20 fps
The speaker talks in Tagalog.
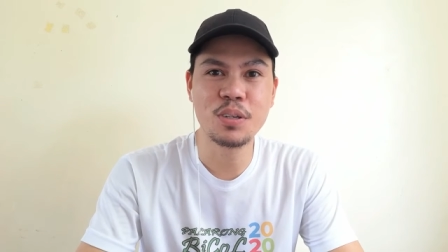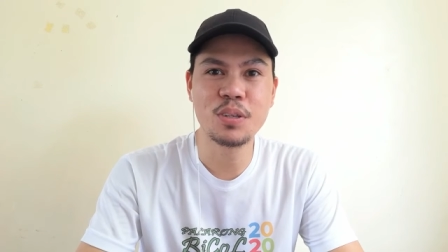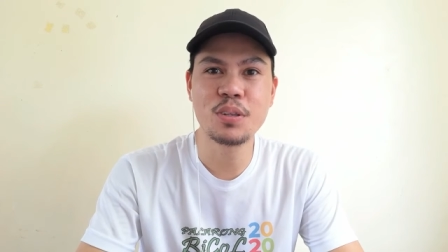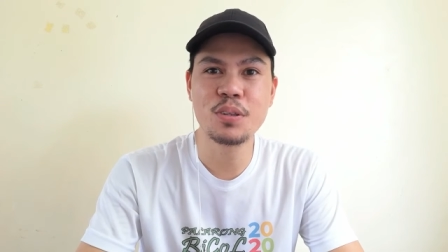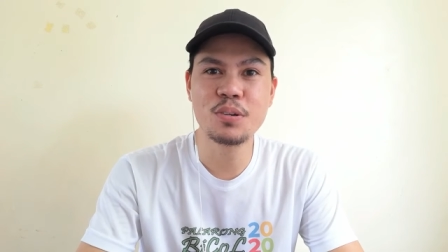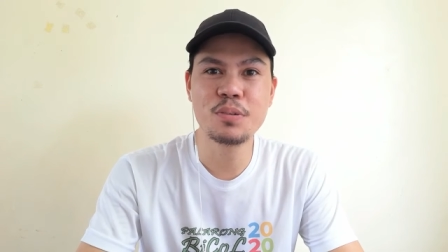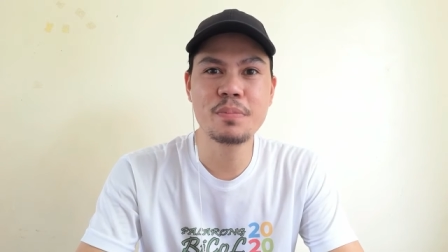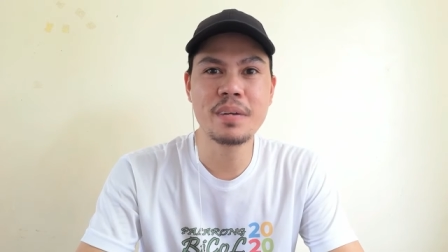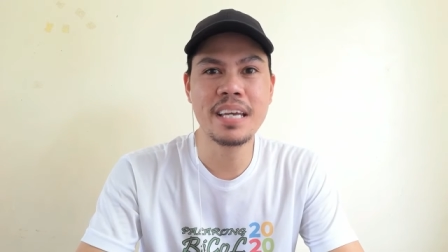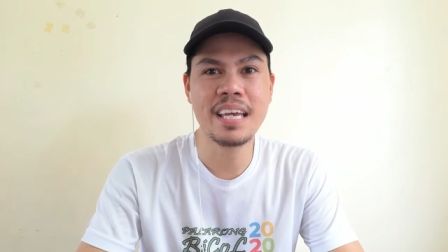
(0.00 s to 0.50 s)

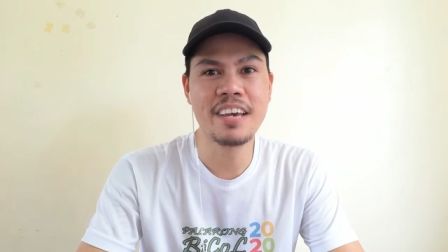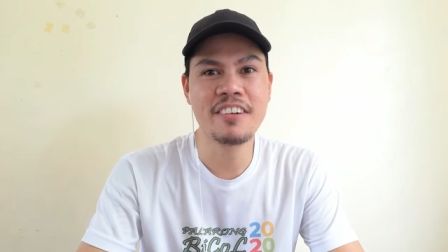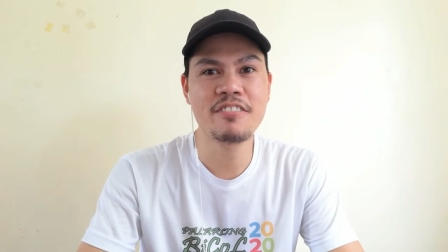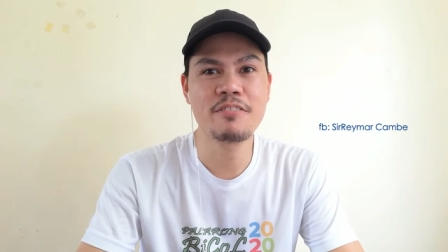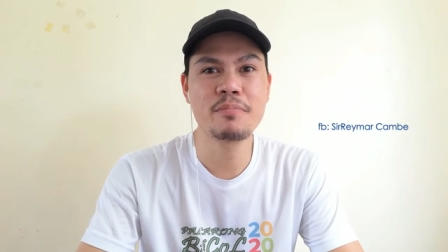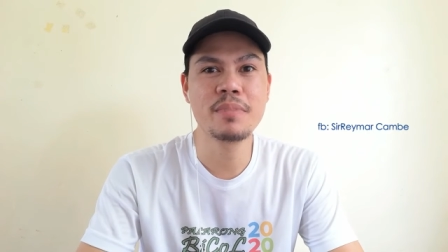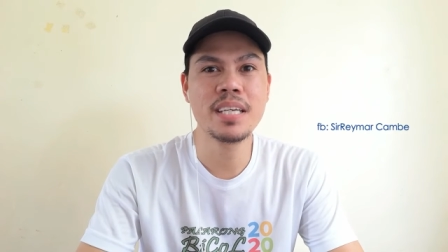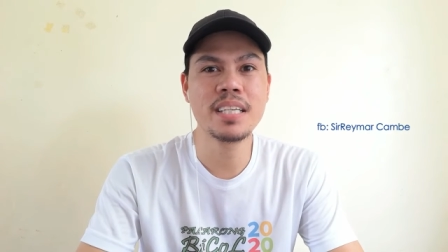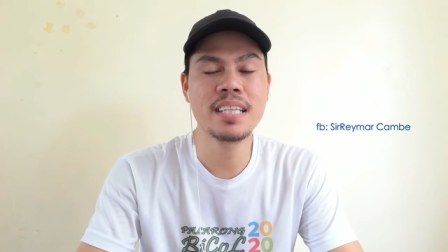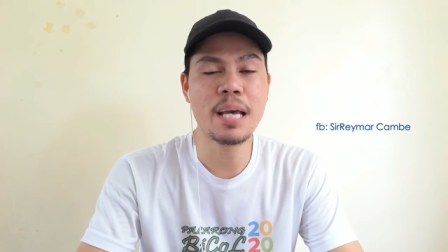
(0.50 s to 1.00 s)
through my
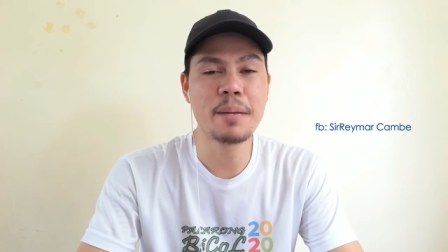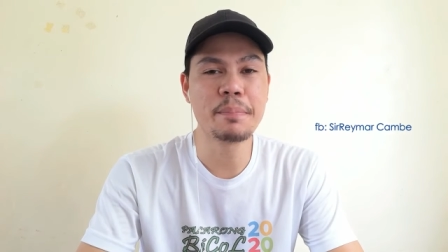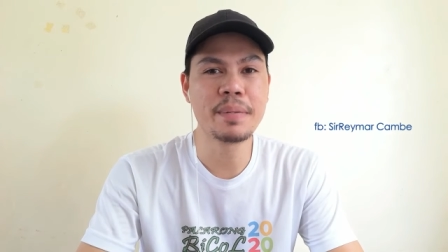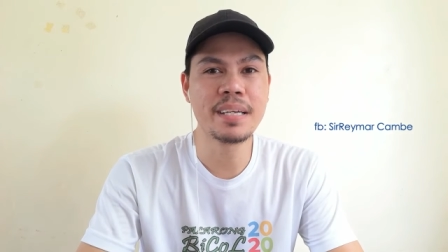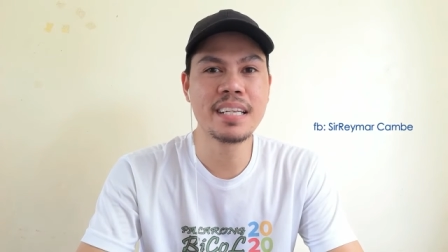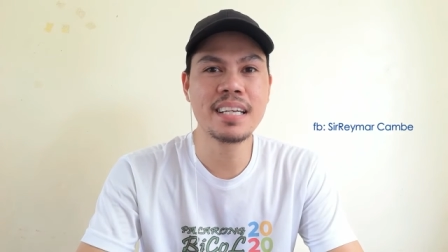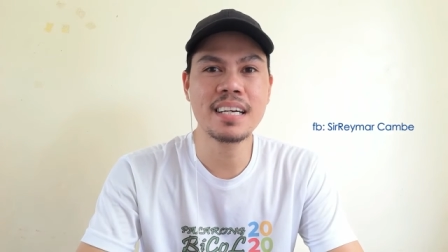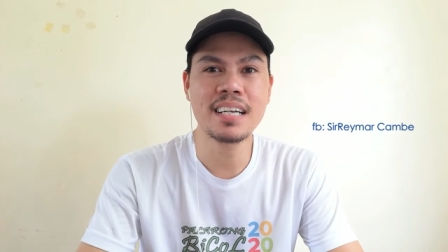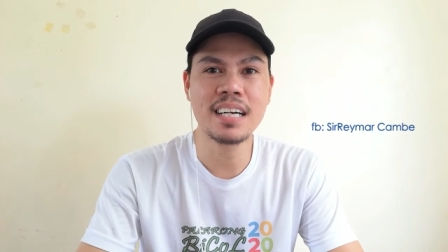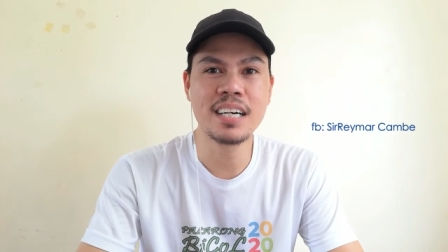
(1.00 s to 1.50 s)
FB DepEd
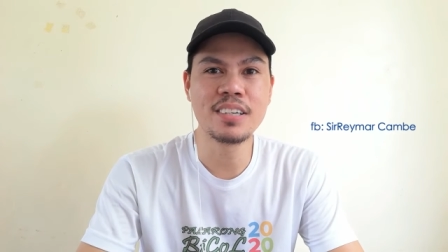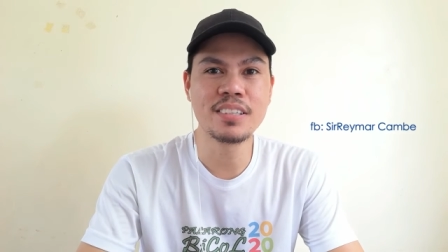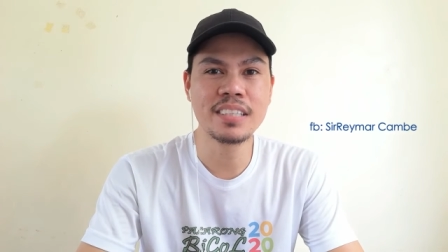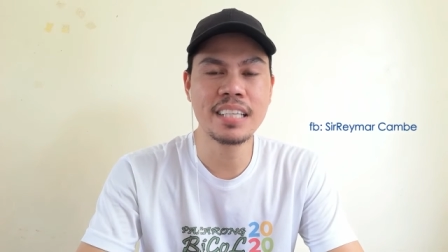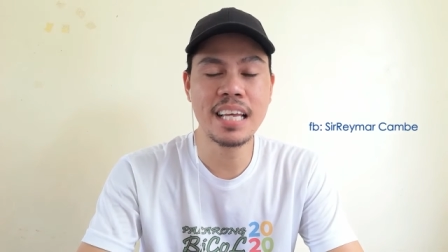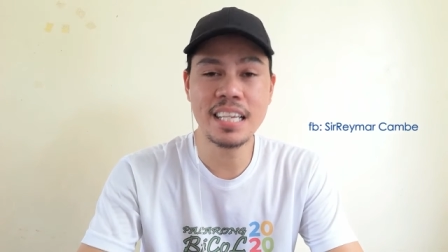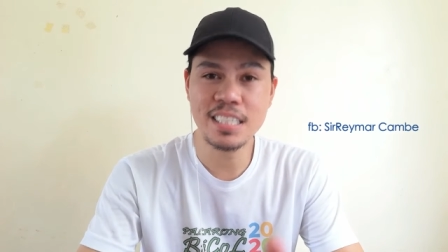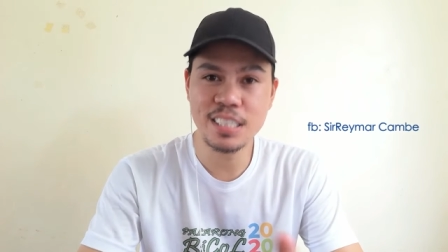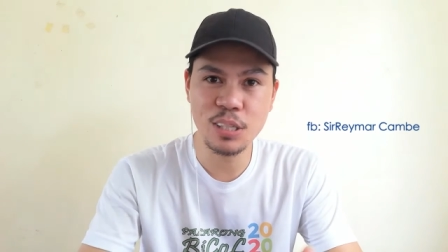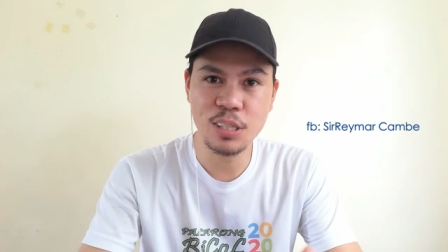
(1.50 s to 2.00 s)
account na
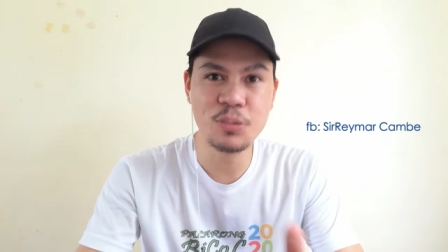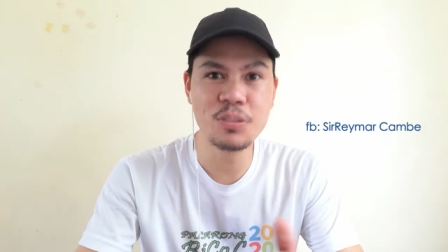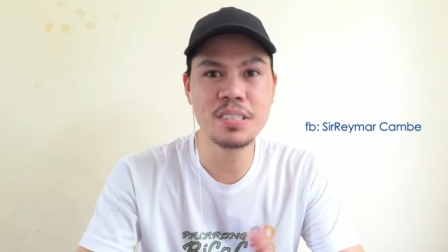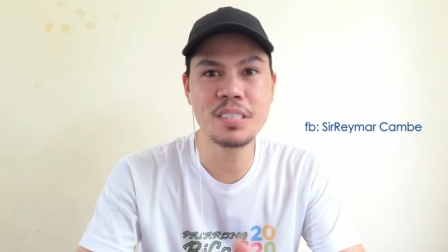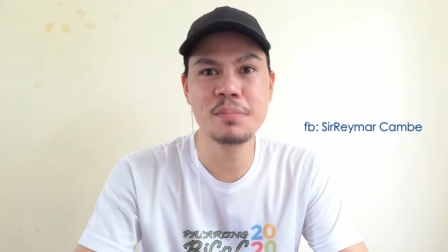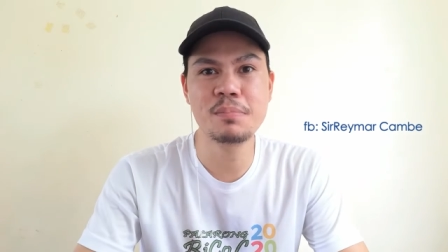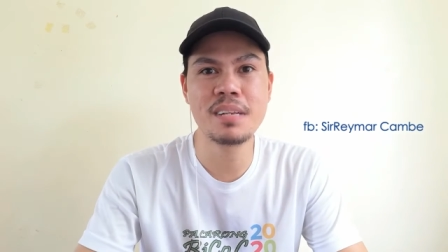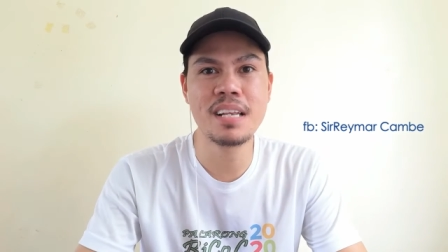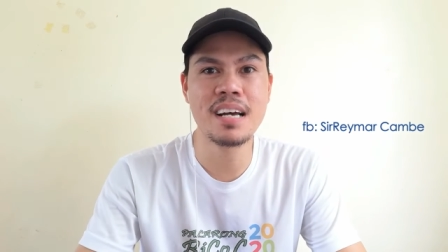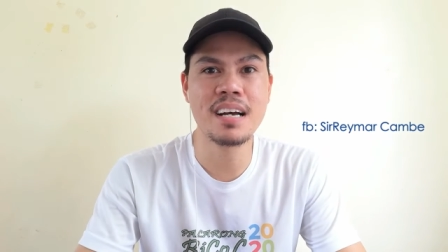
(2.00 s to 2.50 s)

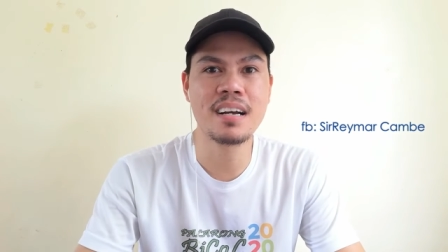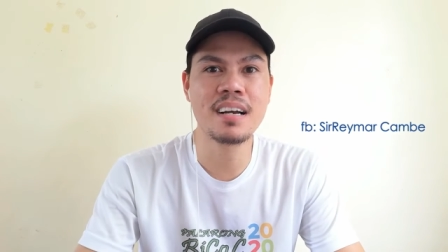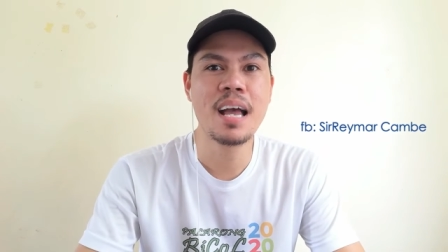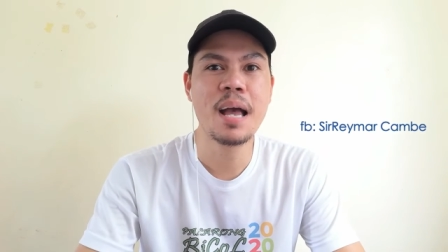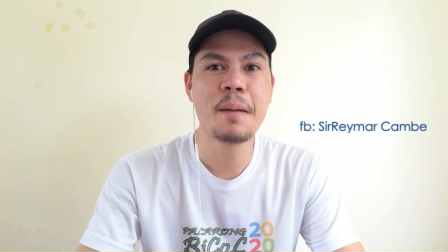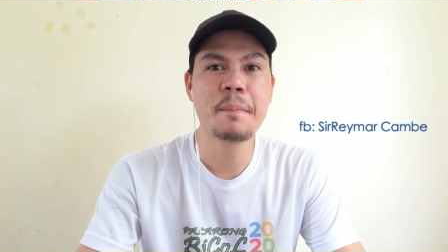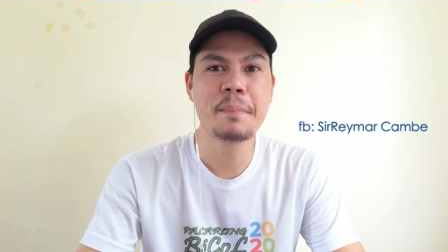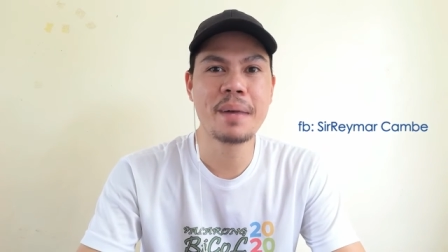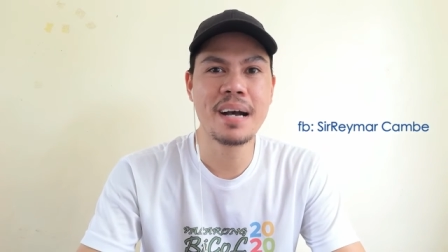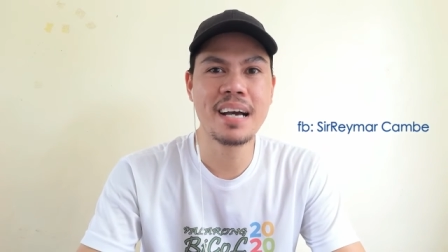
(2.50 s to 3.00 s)
exclusive lang
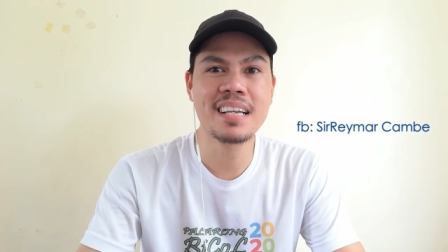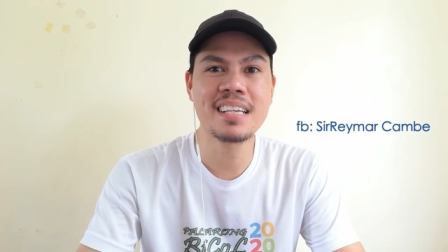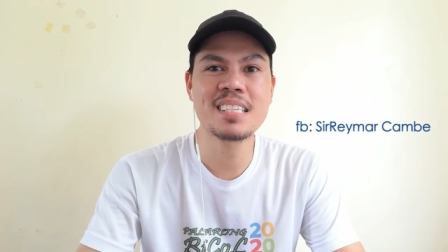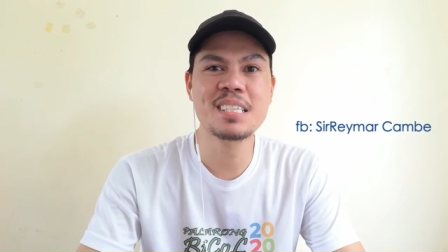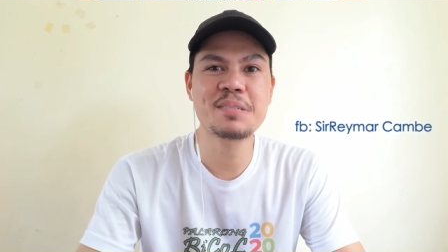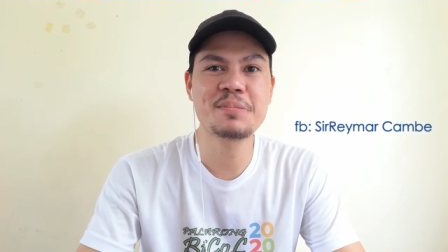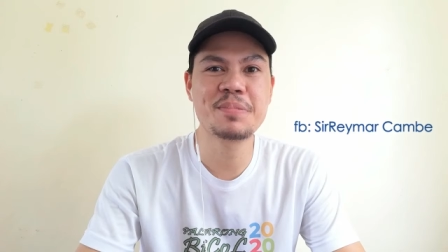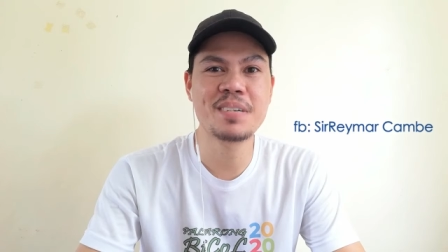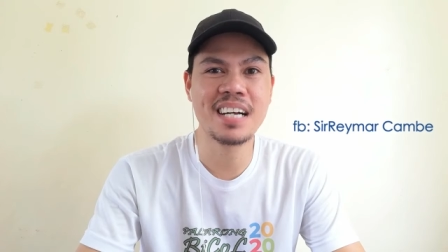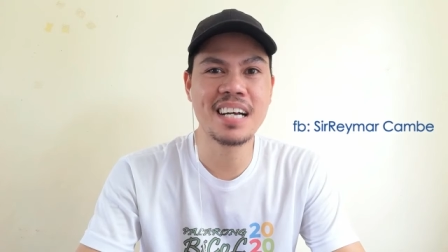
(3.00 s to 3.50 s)
para sa
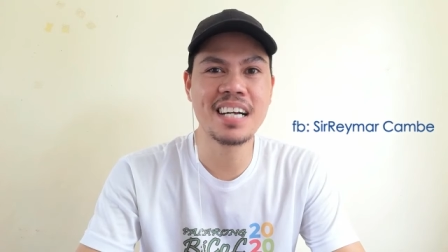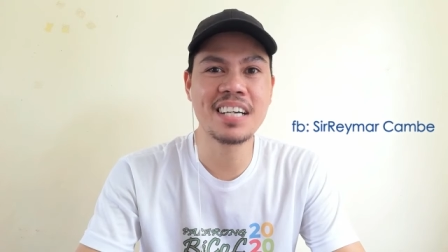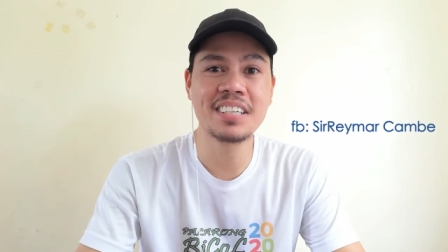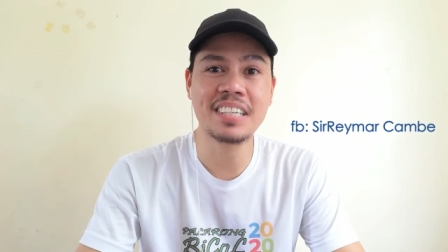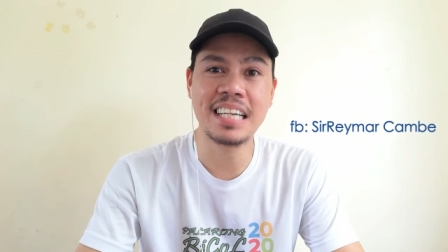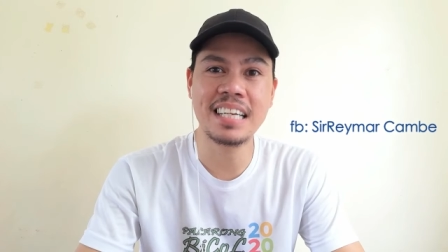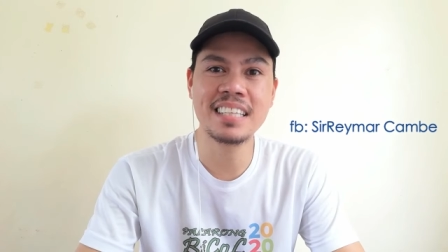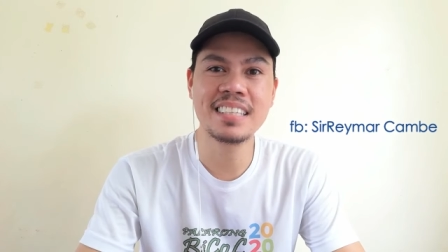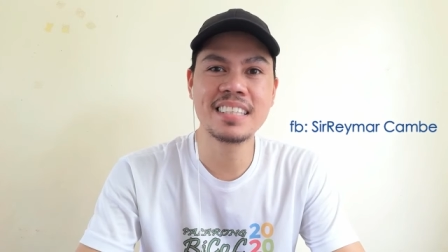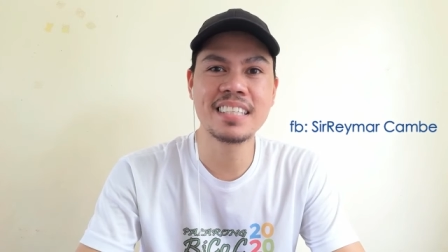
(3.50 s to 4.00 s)
mga
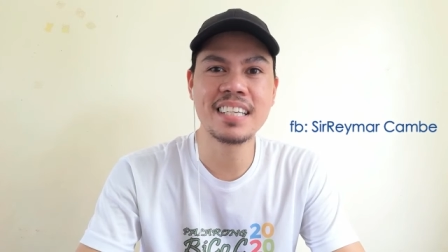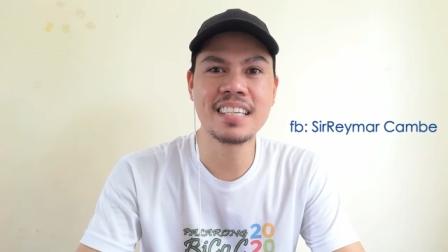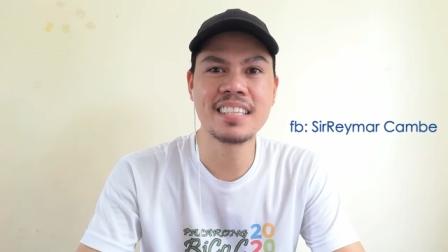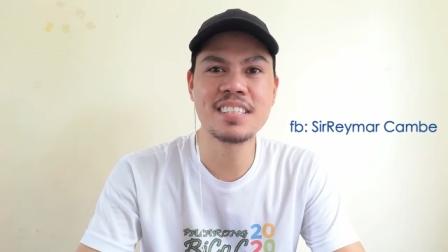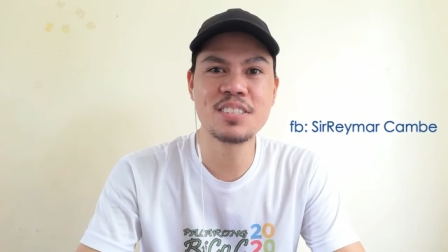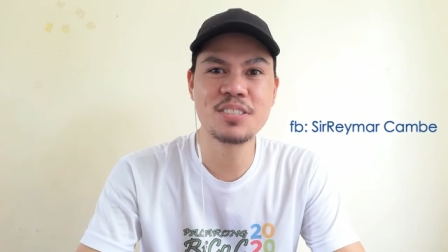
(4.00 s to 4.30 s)
grade 10